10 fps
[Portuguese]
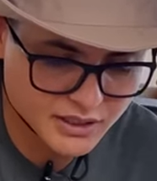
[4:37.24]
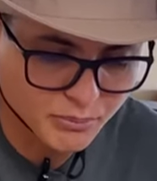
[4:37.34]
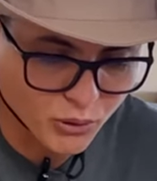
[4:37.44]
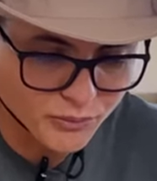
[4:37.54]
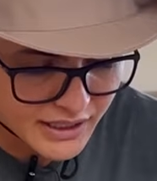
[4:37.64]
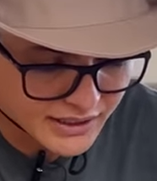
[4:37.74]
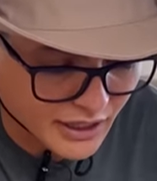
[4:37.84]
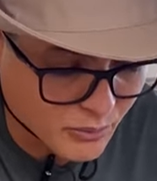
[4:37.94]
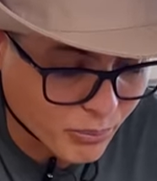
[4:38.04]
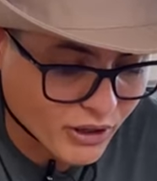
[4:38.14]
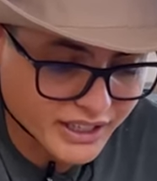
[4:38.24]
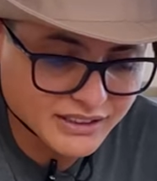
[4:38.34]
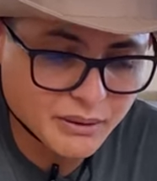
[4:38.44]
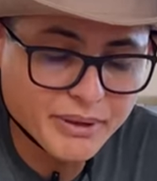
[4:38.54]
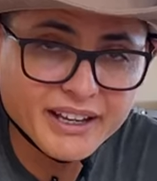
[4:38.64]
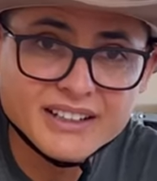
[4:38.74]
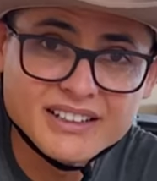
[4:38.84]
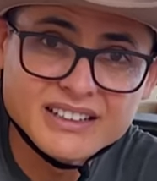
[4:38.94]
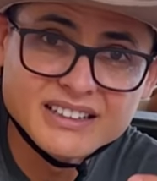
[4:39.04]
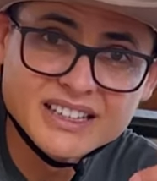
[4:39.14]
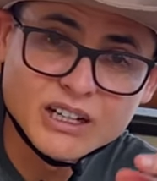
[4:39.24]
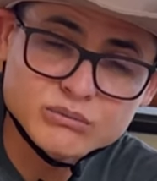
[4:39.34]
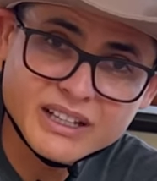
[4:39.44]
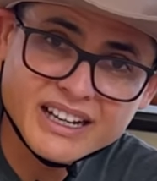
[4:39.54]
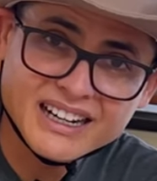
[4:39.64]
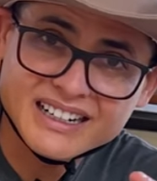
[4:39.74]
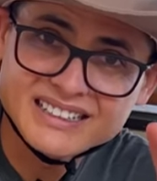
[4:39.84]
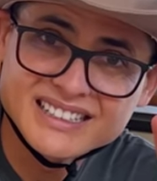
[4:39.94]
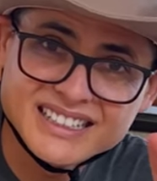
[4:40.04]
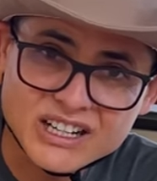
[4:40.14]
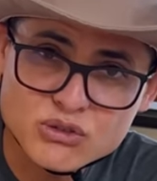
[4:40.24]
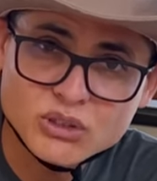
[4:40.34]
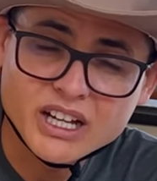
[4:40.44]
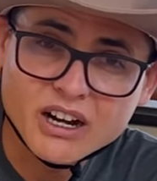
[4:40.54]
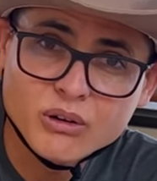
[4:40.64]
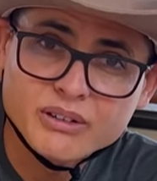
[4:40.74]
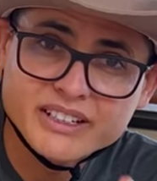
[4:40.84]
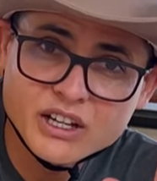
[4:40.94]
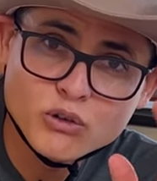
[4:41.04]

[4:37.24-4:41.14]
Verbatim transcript: bom. E tem um porém também, não tem a garantia nacional. Quem